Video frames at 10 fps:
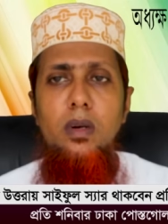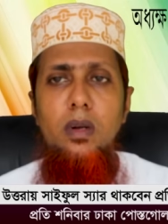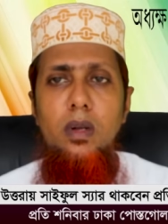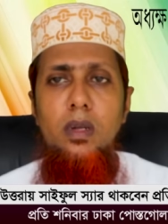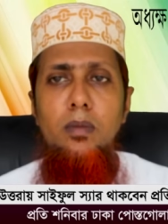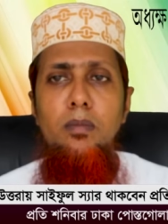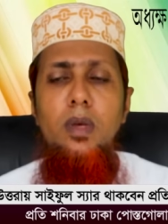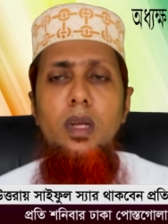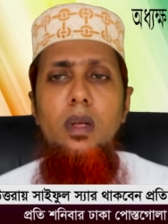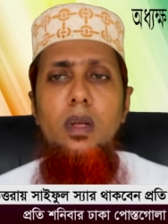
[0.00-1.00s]
الرحيم
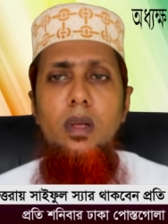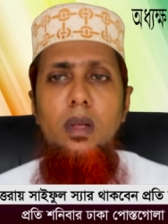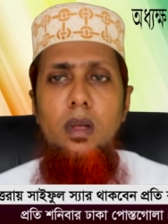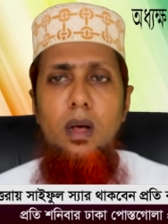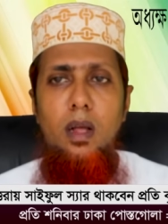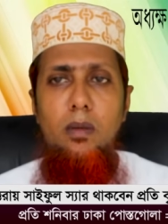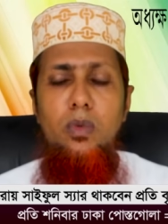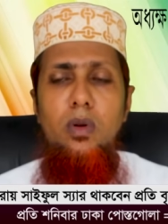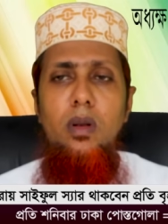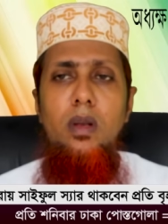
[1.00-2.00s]

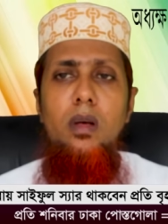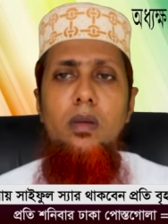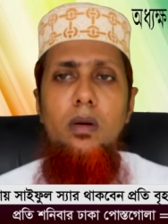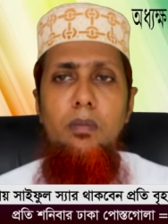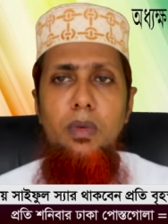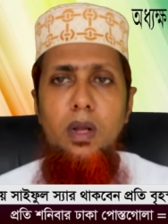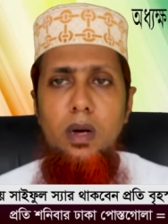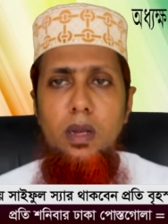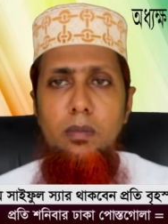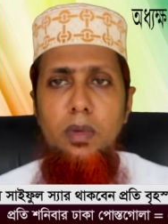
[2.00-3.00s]
الحمد لله رب
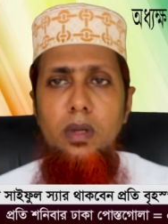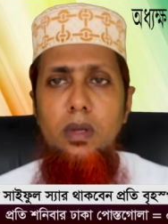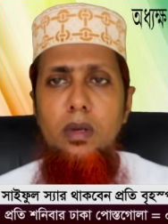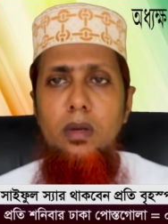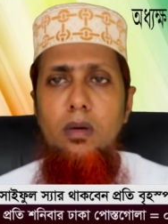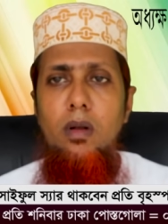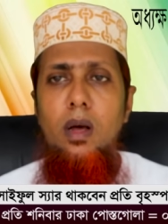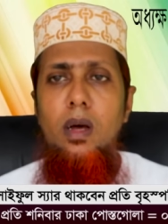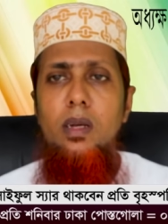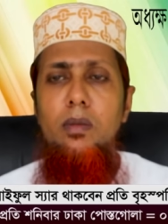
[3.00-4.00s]
العالمين
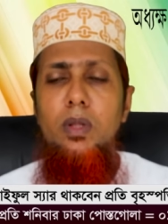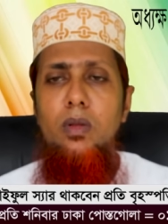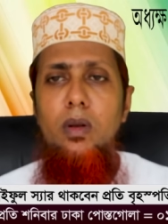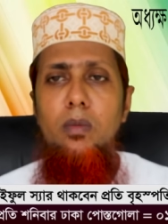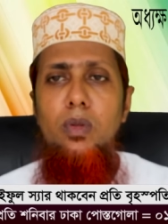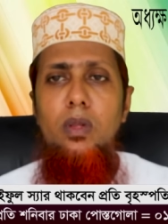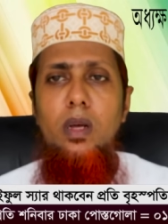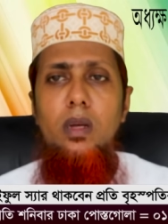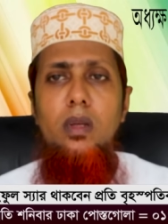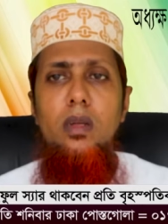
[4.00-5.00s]
العاقبة
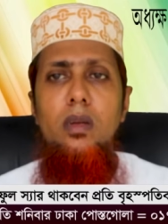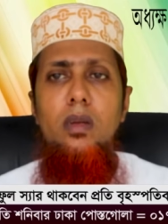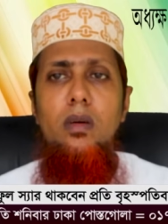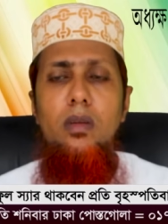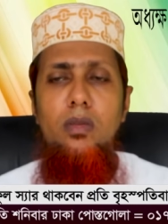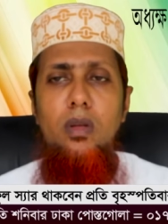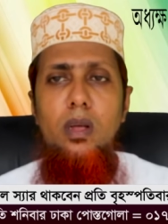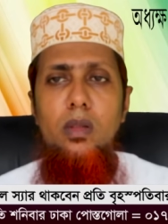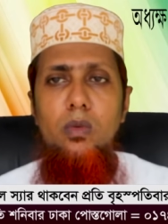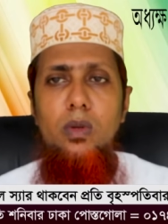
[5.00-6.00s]
للمتقين
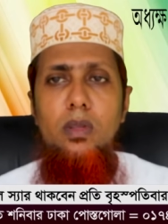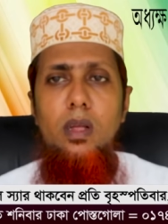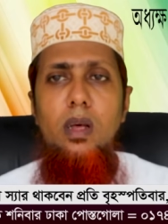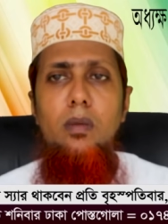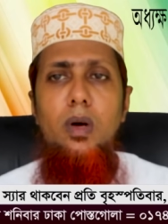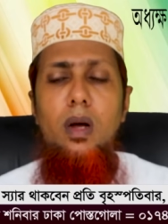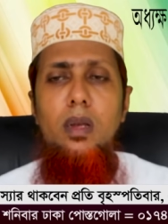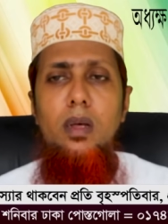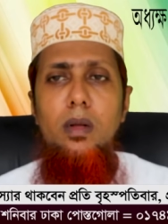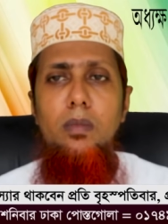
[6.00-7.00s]
আলাকিবতুলমতাকিন والسلام
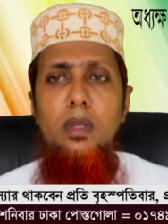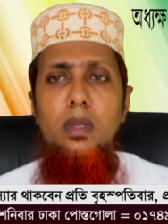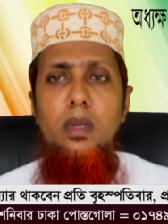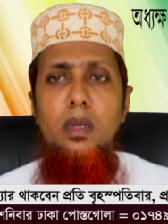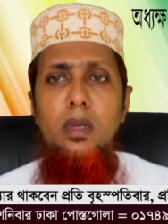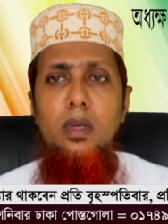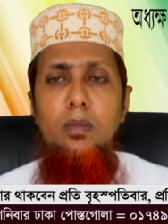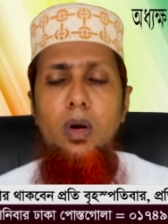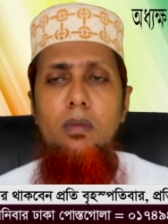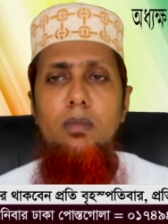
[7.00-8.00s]
على نبيه
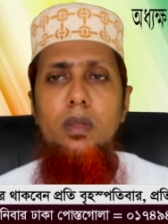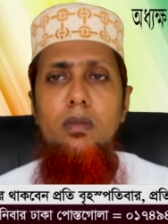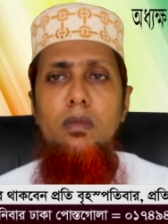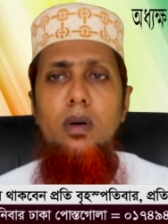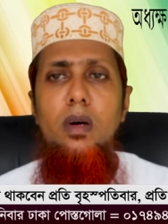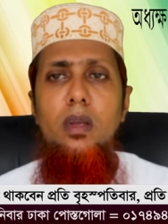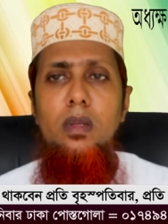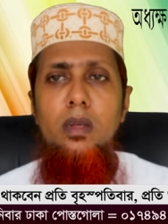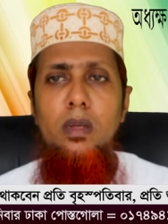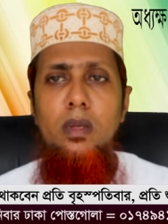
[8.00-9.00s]
محمد
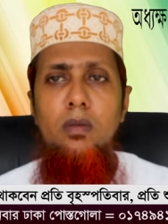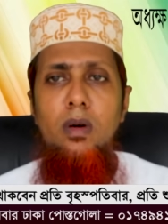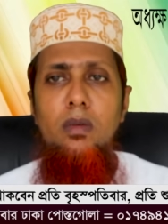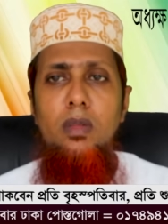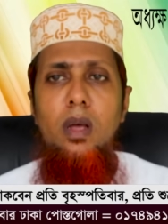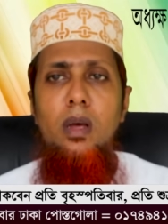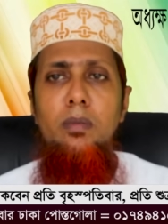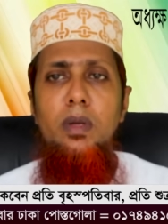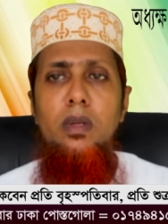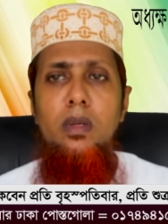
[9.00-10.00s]
আলিহি
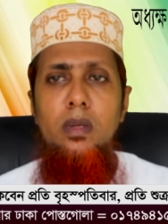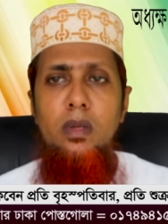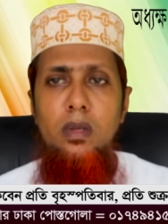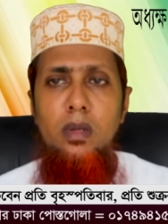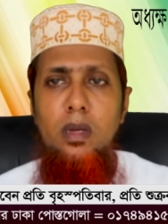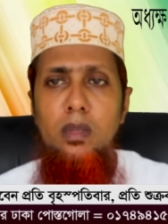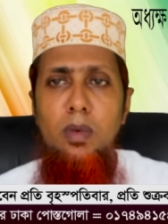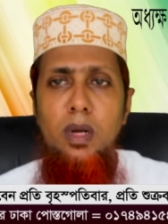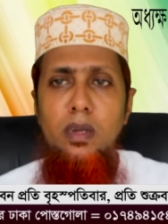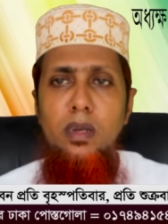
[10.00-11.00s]
وأصحابه
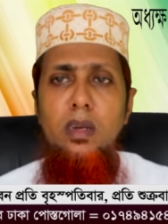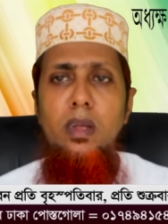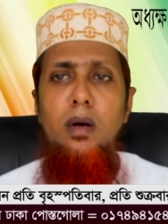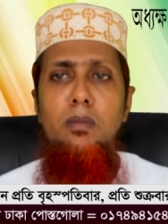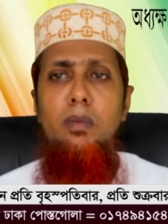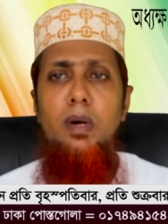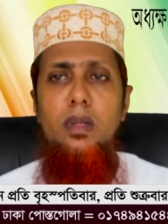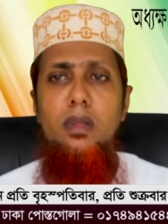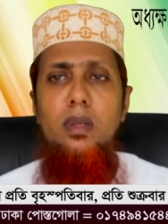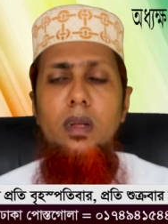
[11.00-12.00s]
أجمعين أما
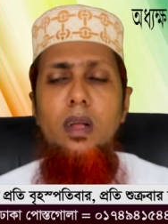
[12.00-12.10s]
بعد